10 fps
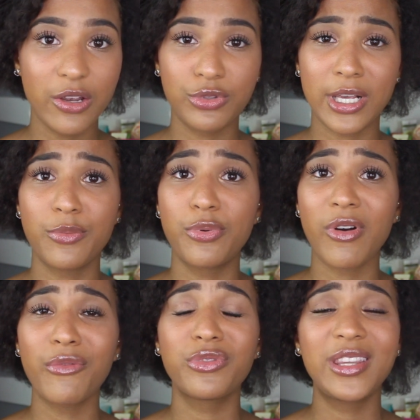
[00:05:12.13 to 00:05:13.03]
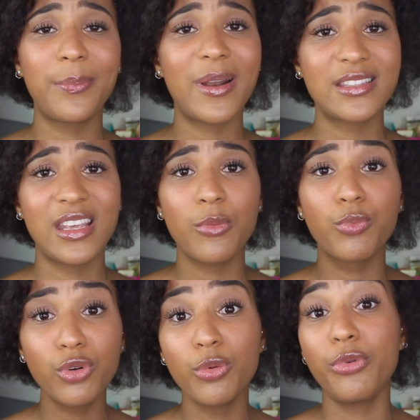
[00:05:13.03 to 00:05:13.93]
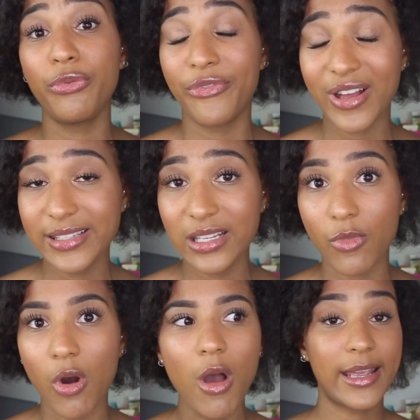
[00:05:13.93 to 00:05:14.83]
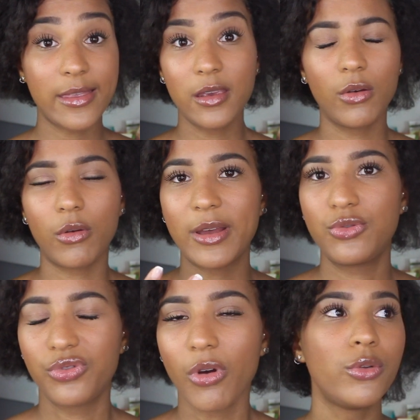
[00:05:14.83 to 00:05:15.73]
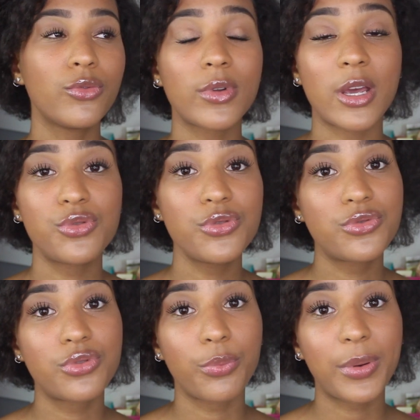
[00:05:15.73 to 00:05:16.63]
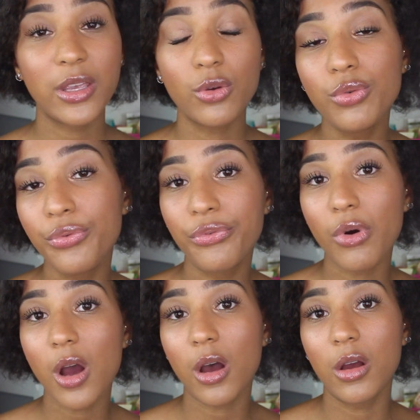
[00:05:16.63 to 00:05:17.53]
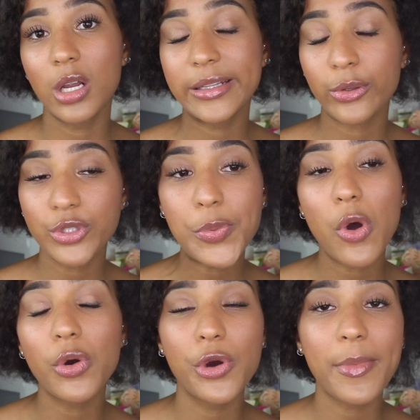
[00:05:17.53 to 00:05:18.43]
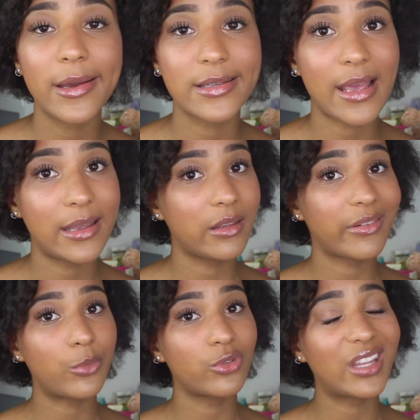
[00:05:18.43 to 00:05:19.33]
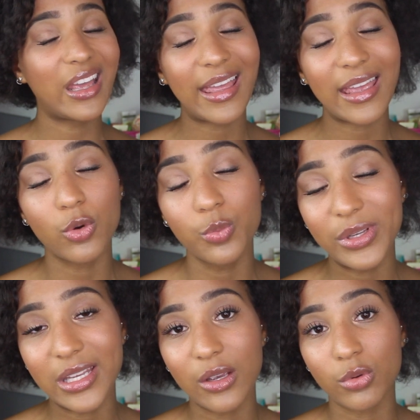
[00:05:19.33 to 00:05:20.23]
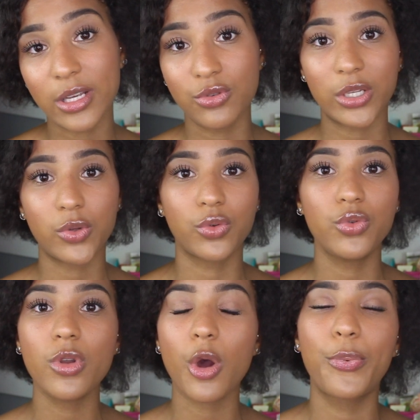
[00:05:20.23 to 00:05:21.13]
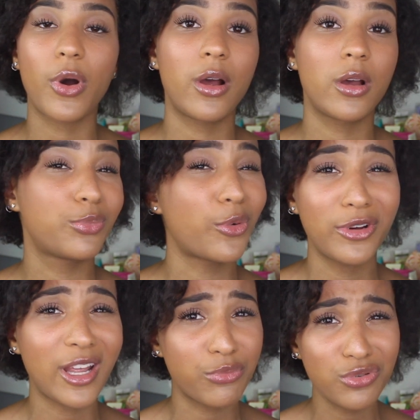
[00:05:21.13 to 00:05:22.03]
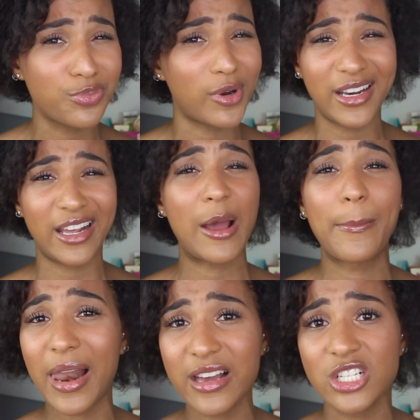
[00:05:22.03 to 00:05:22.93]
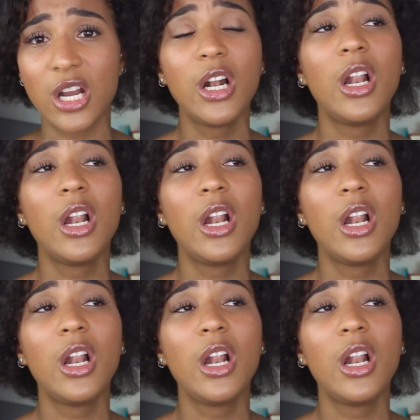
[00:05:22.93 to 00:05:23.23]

Vous allez pouvoir vous déplacer beaucoup plus facilement et gagner euh, bah, du temps. Nous, on a juste pris une fois les transports en commun et ça a été vraiment très compliqué. On a dû attendre une heure pour prendre un bus pour aller à la plage.